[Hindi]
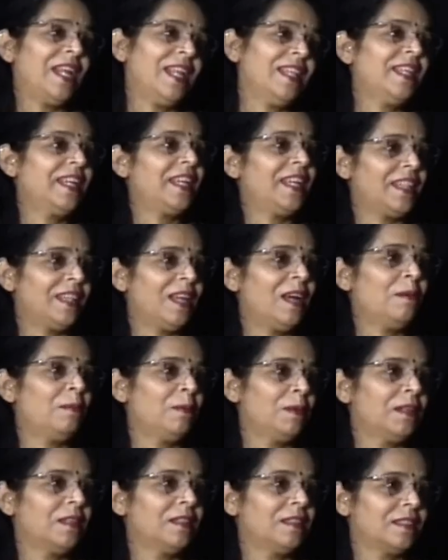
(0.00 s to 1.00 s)
देखि तो
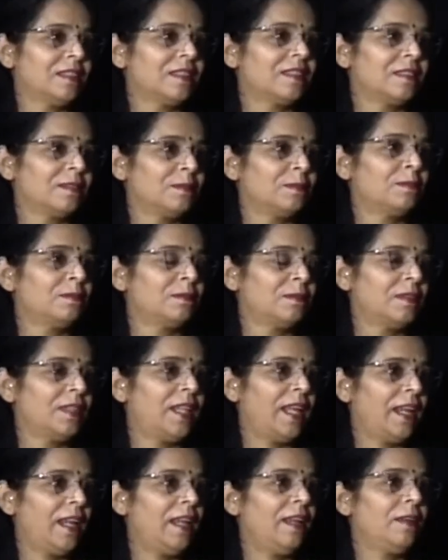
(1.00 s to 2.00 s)
अब
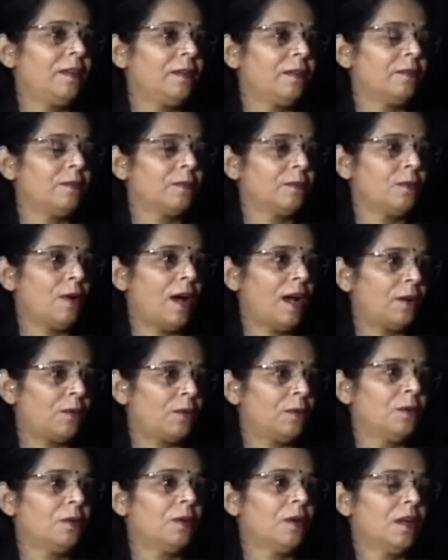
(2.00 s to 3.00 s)
वहाँ
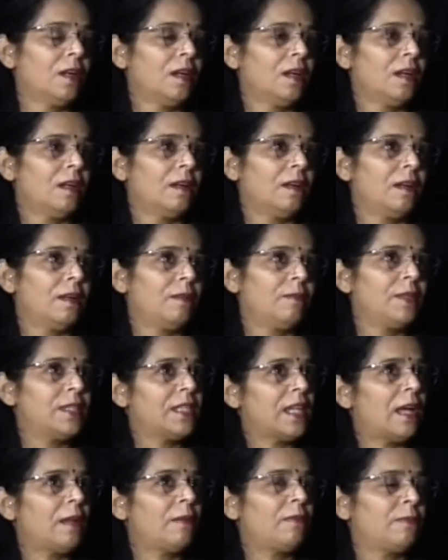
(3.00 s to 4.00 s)
को
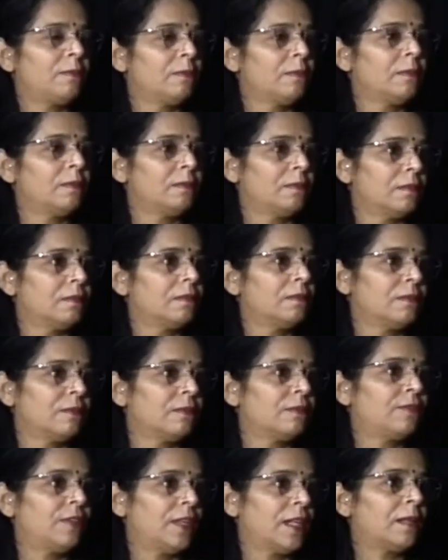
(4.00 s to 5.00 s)
विचार
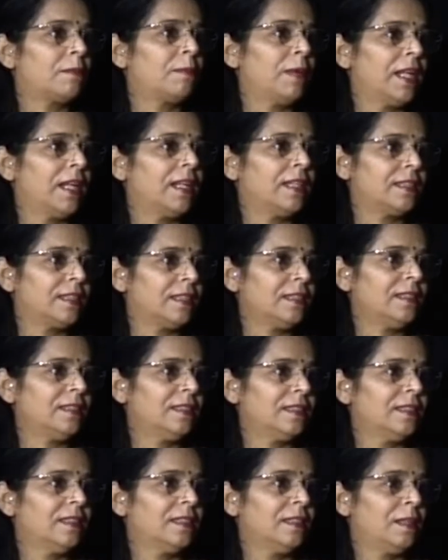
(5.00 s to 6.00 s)
फरक भैर
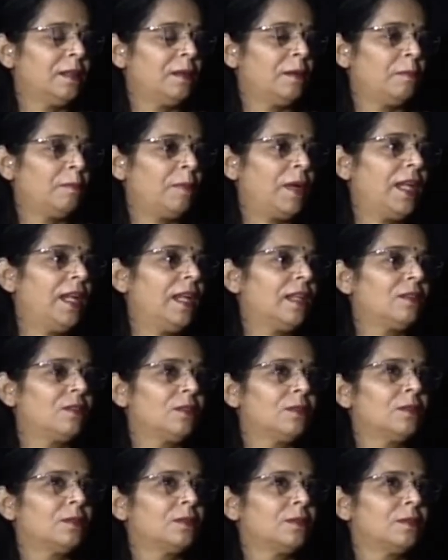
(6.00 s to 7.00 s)
पहला
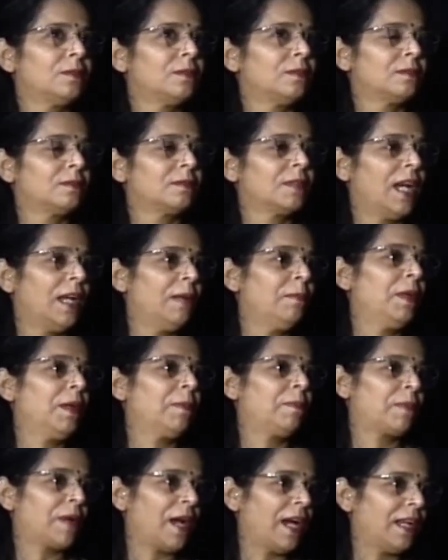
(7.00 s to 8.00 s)
तो घर
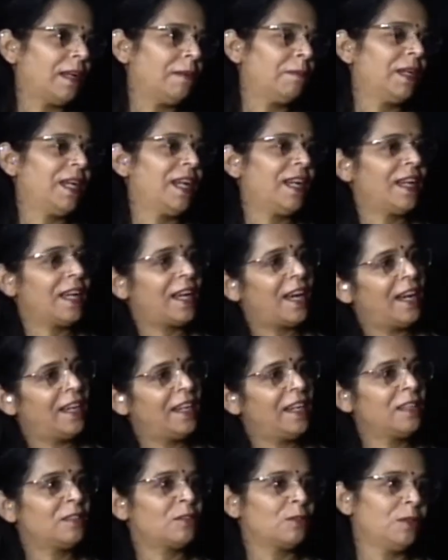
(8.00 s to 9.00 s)
में खाना बनाना
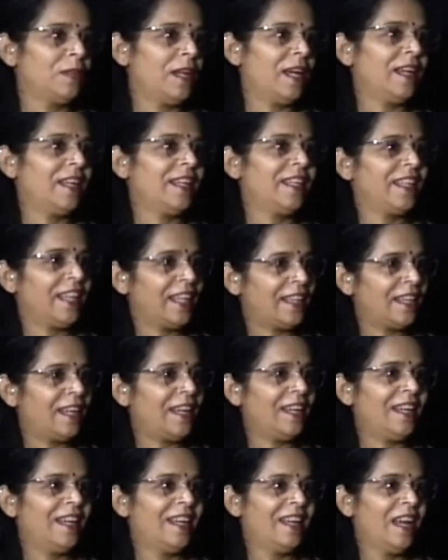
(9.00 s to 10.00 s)
खाना सोना ये
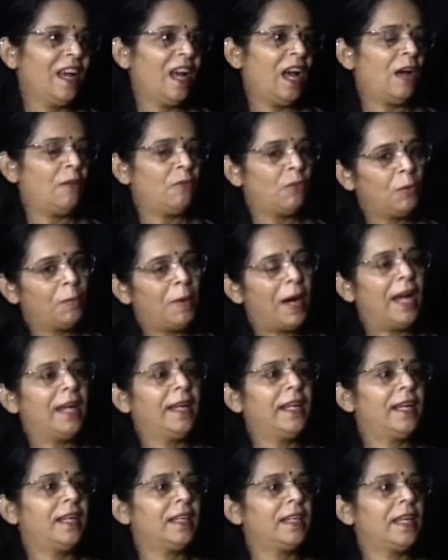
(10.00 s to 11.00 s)
था अब वो बाहर
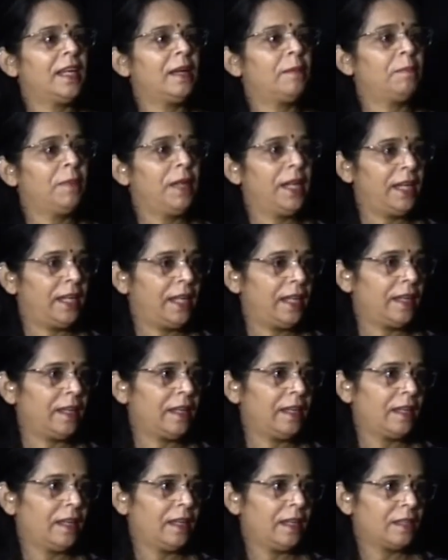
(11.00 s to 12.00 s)
निकल के अपने लिए
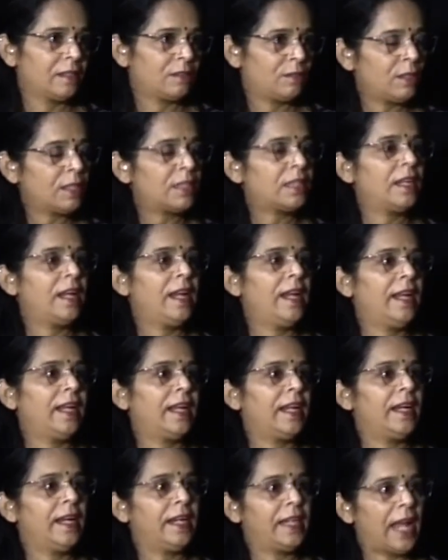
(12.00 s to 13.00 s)
स्वस्थ रहने
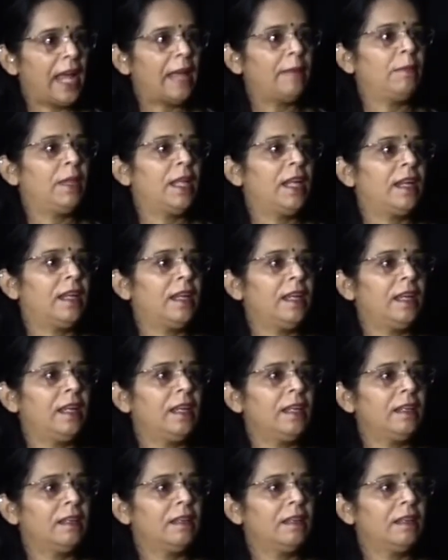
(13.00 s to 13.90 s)
के लिए टाइम दे रही है